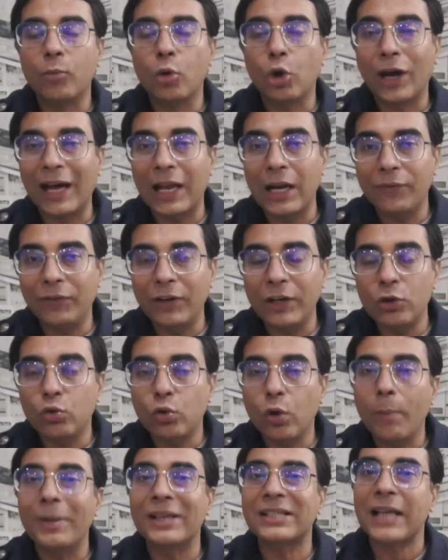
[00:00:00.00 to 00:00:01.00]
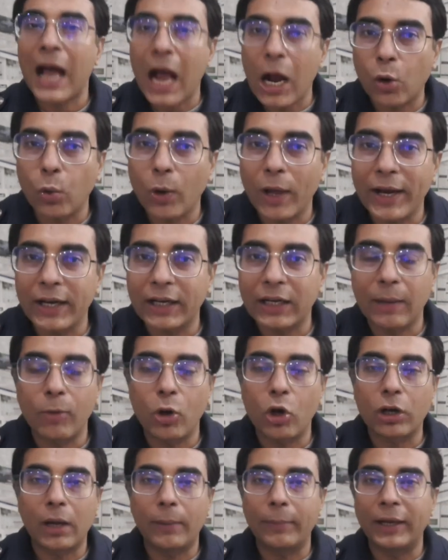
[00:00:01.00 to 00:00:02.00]
मुखालफी को मजाक उड़ाने का
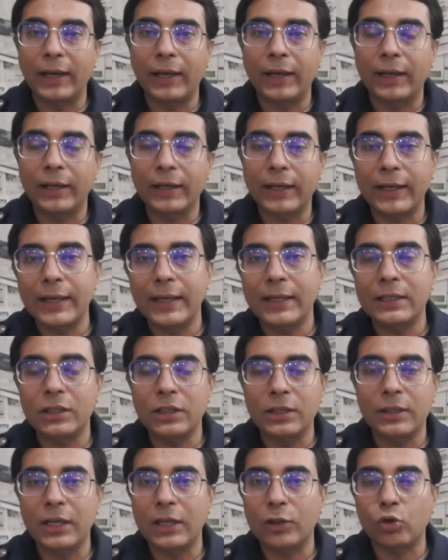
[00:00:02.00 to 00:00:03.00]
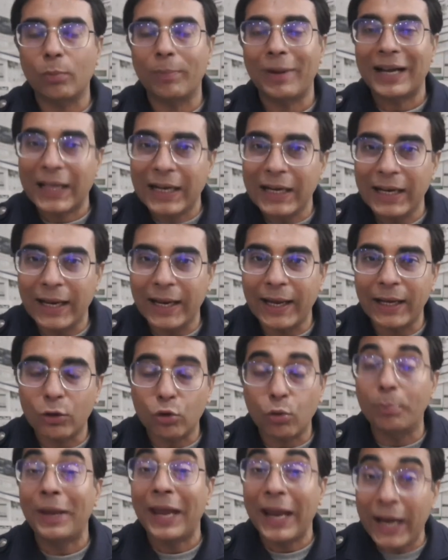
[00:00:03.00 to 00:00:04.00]
मौका मिले कि ये जी ये तो बकरी है ये
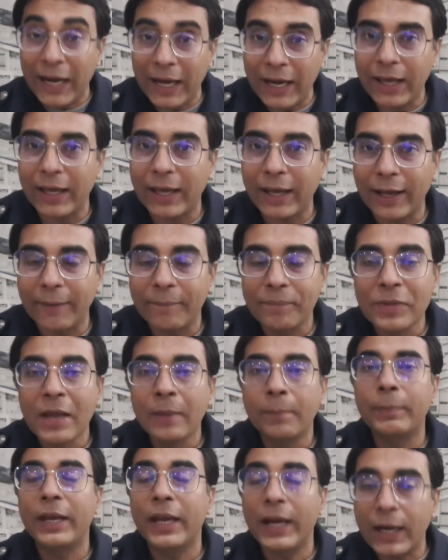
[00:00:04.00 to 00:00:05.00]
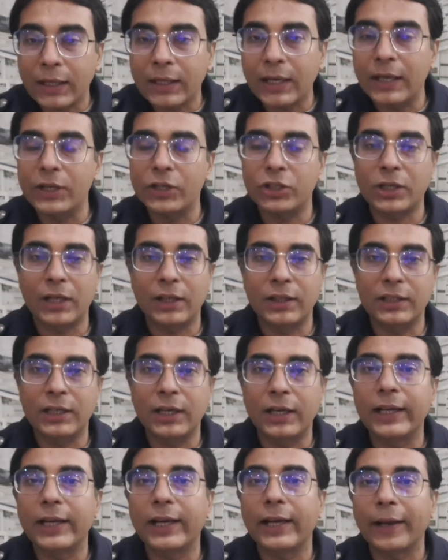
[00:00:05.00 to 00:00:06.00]
तो भेड़ है भेड़ का निशान
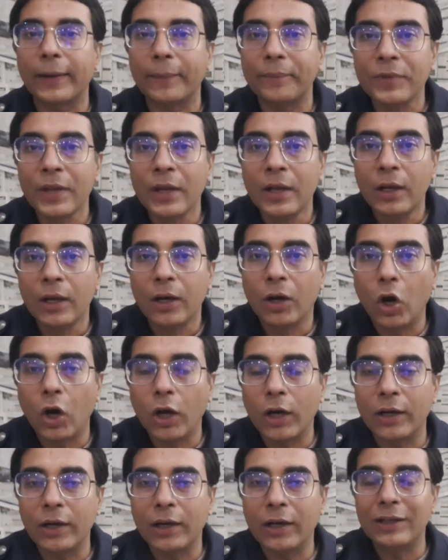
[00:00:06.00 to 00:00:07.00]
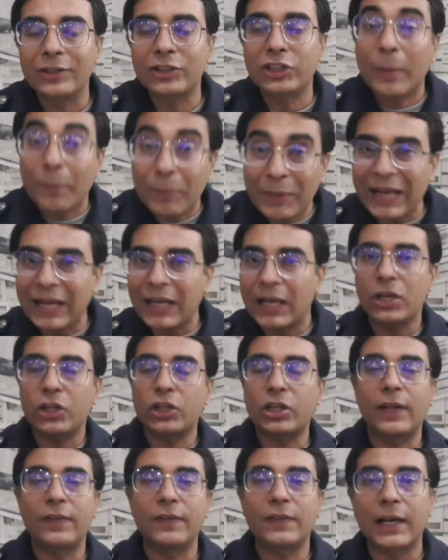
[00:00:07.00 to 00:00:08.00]
दिया गया है और चिमटे का
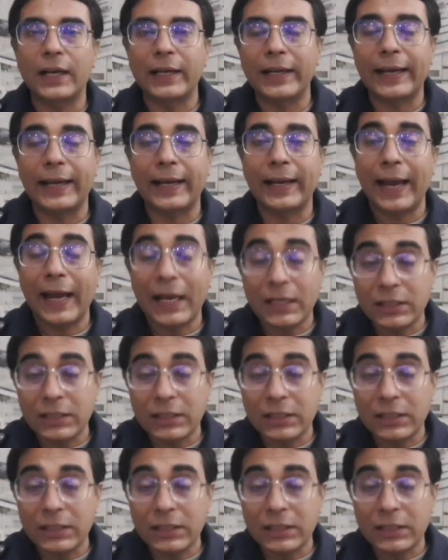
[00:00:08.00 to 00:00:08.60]
निशान दिया गया है